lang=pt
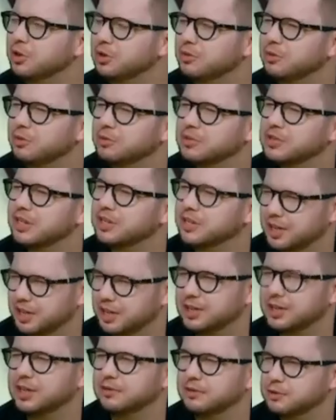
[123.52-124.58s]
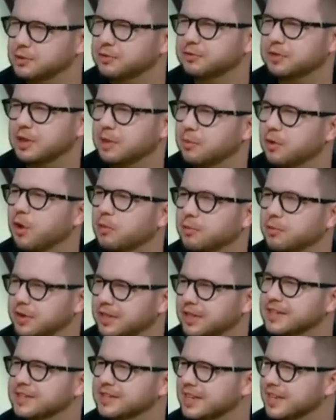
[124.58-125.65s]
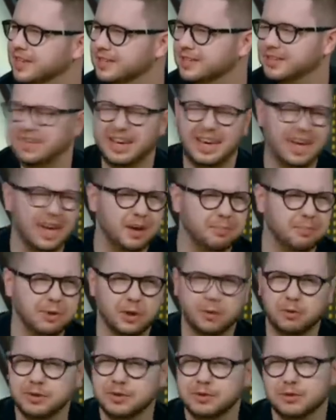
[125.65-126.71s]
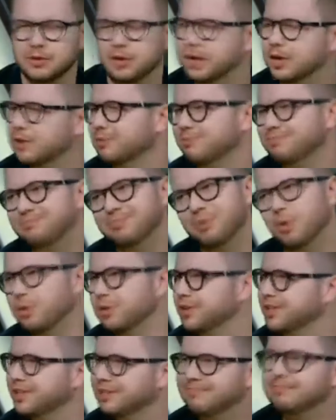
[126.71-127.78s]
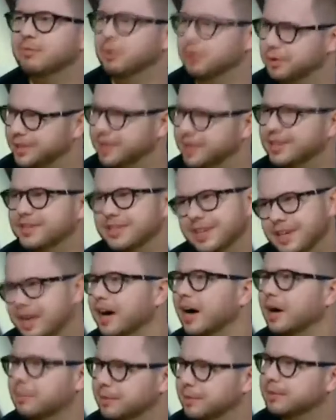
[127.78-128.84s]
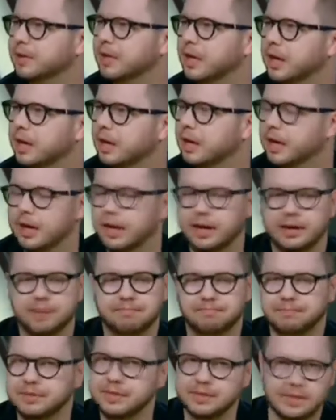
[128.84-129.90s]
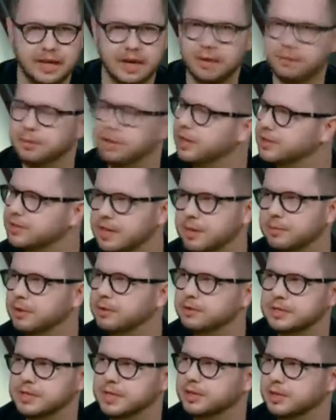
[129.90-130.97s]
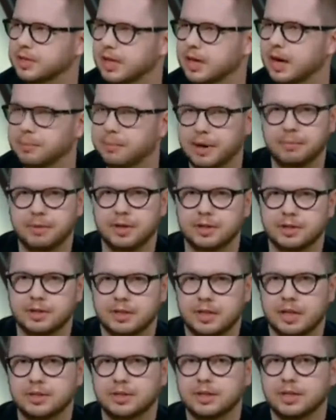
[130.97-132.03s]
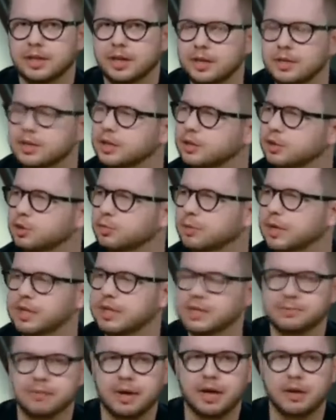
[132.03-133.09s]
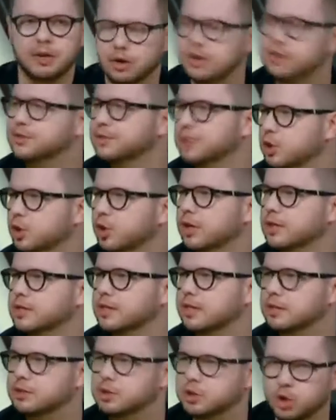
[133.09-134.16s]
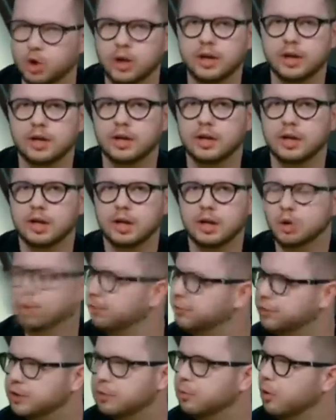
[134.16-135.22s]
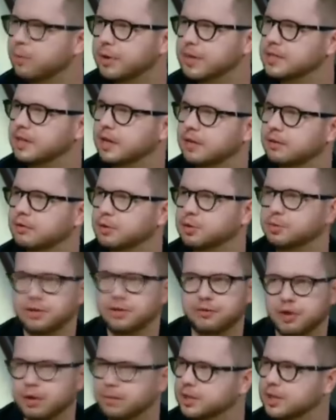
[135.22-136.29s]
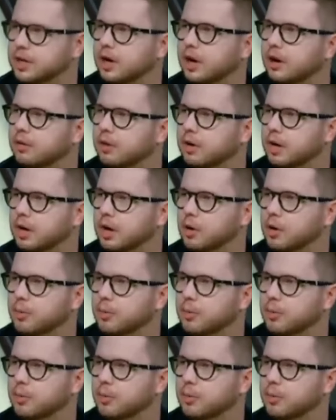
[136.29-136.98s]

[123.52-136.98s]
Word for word: Muitos adjetivos no futebol, muitas vezes, de épico, histórico, hoje, hoje acho que cabe. É, sinceramente, sem medo de exagerar, para mim a gente está diante de uma das maiores vitórias da história do futebol brasileiro, de uma forma geral.